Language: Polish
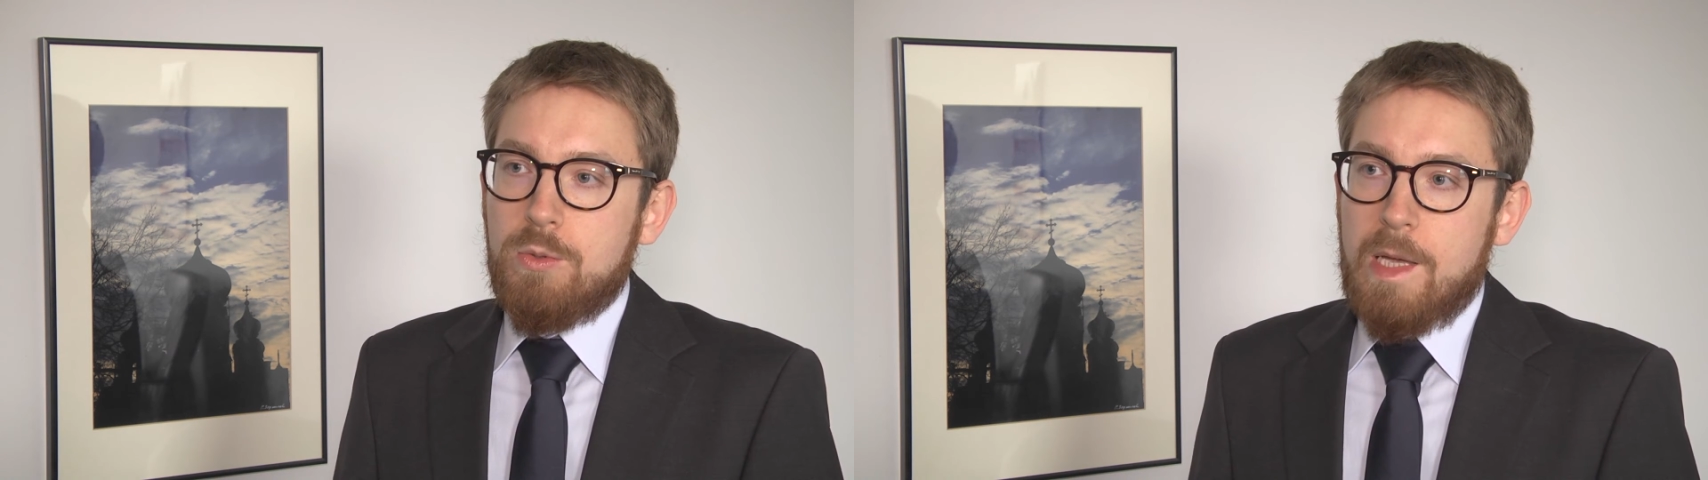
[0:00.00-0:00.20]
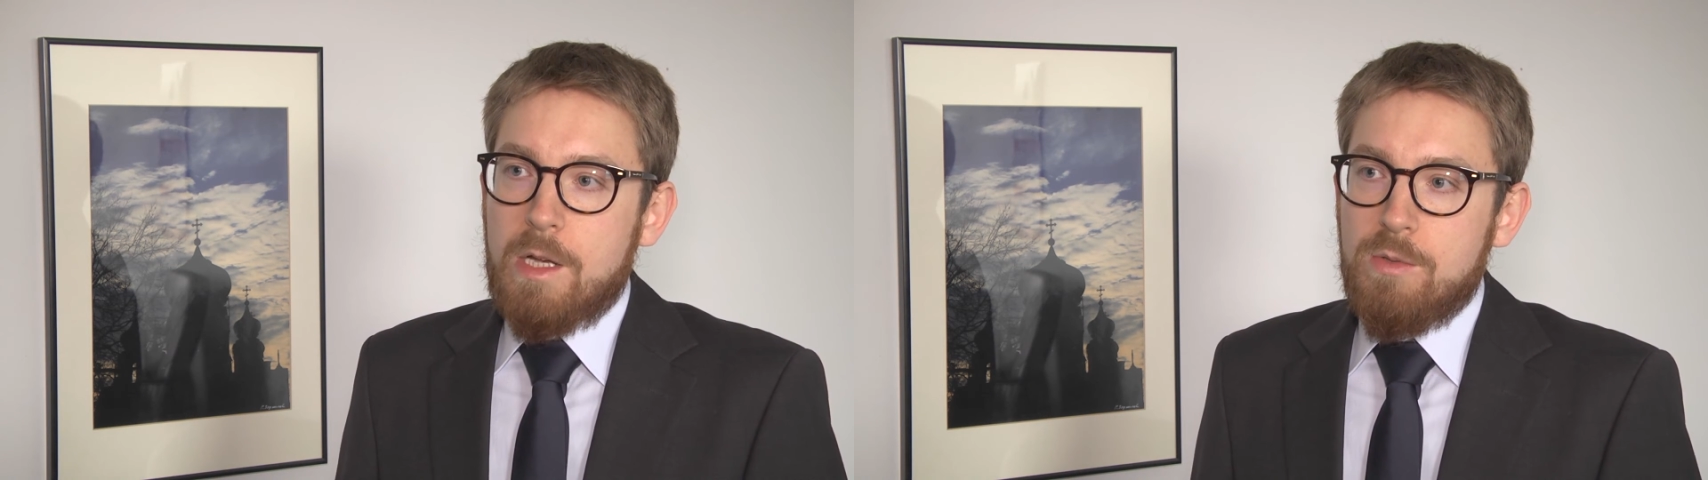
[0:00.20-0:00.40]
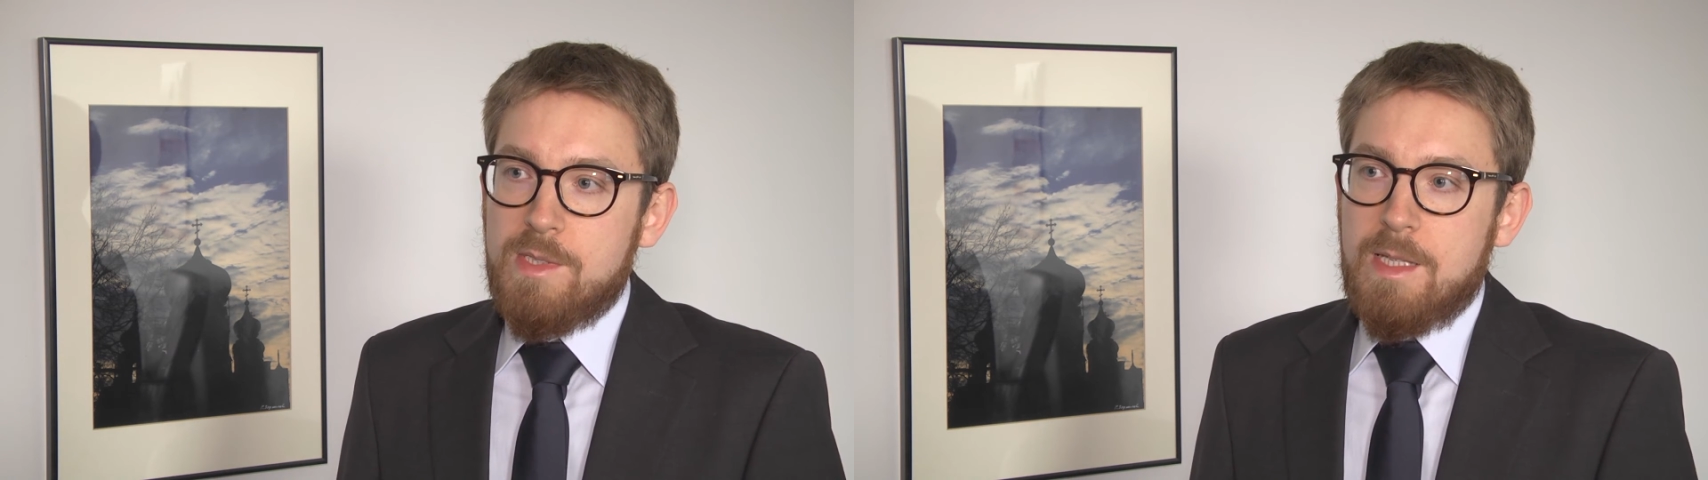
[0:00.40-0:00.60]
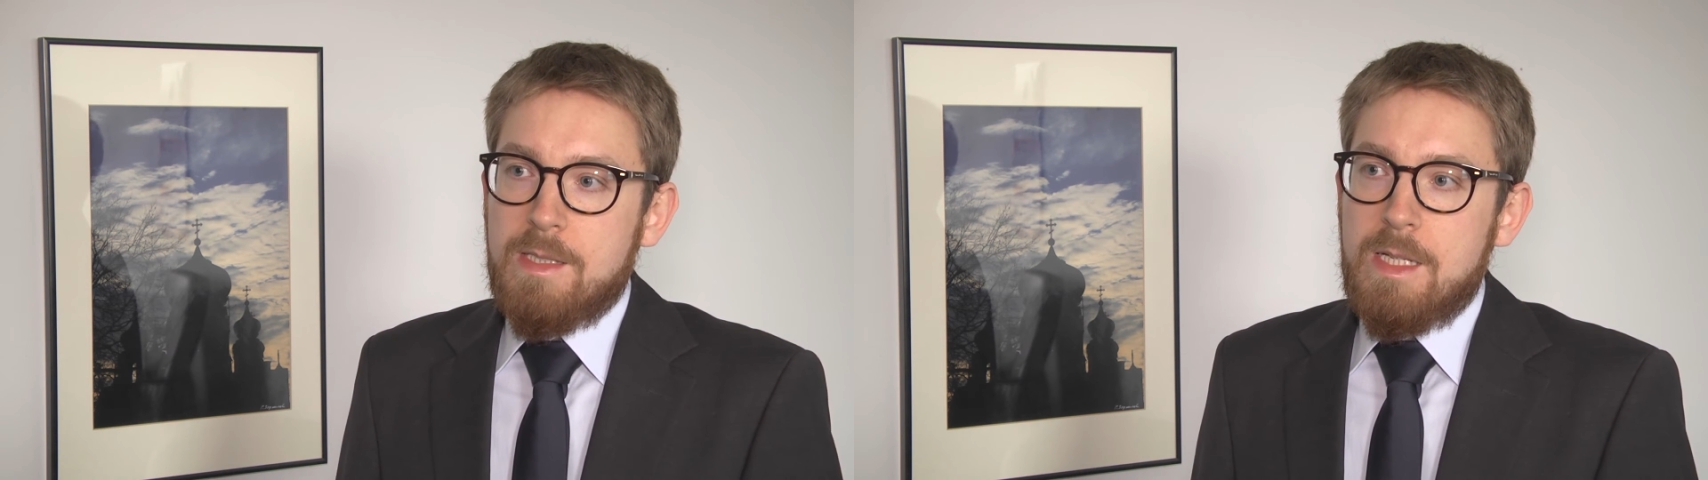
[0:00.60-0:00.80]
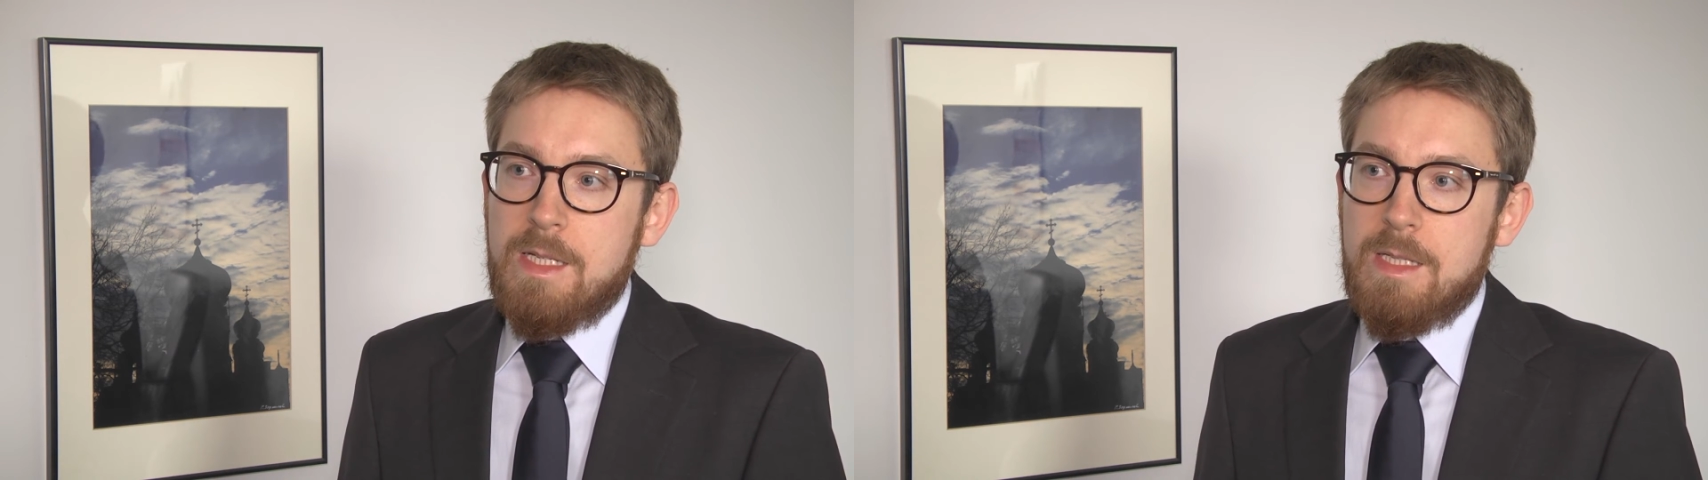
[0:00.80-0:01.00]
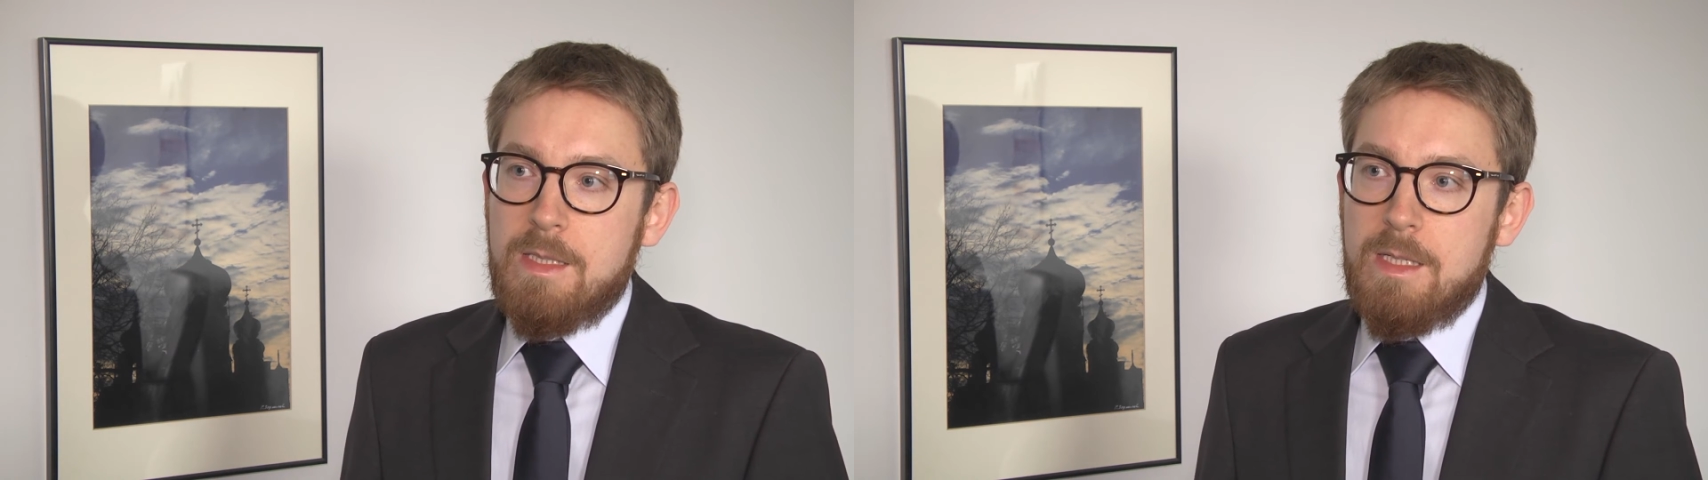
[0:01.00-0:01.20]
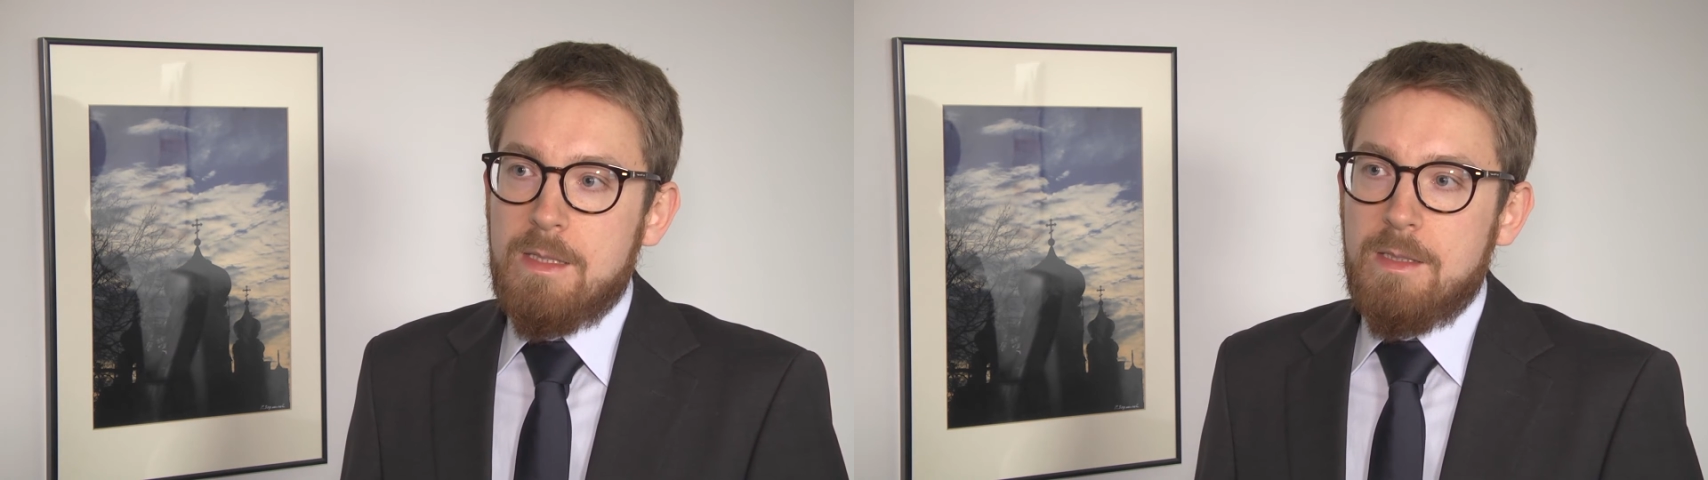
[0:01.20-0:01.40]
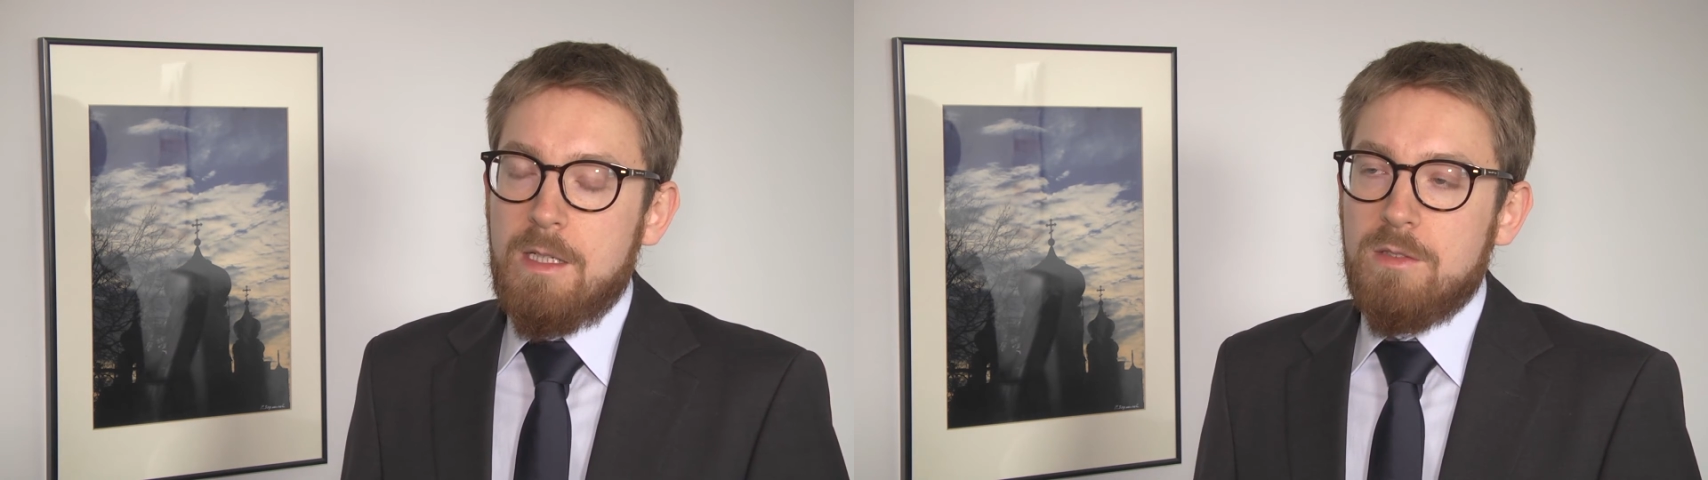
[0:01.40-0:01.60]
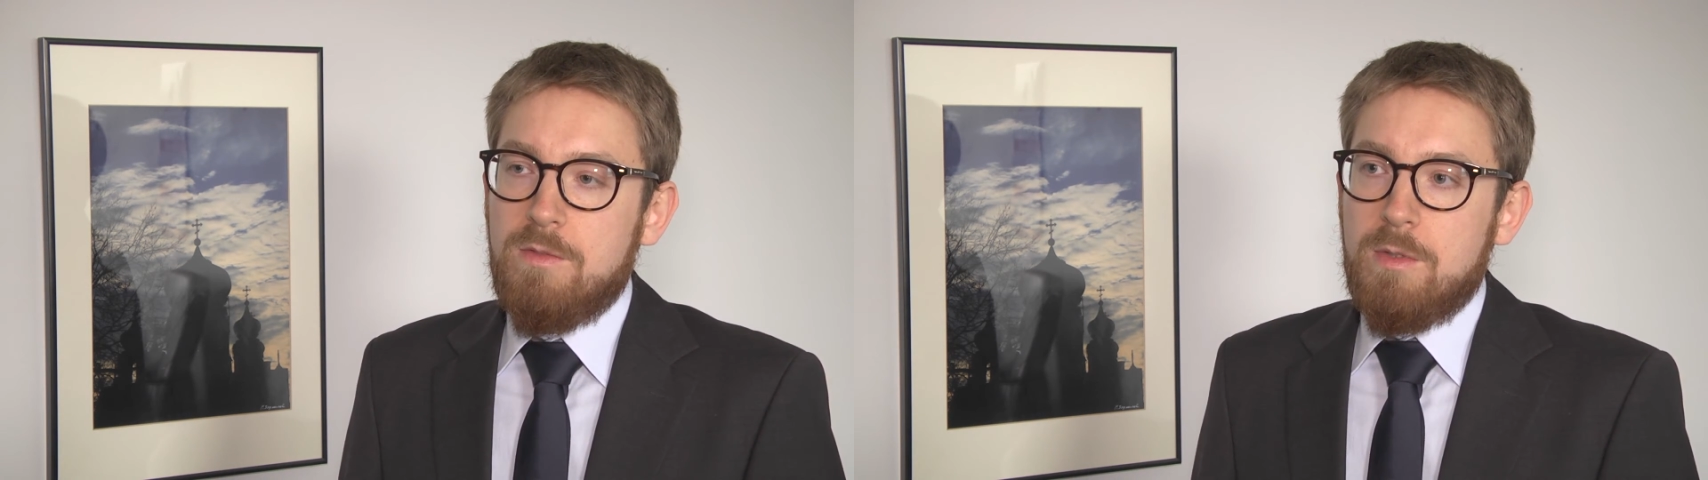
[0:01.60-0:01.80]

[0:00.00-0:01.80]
którego uzasadnienie nie, nie,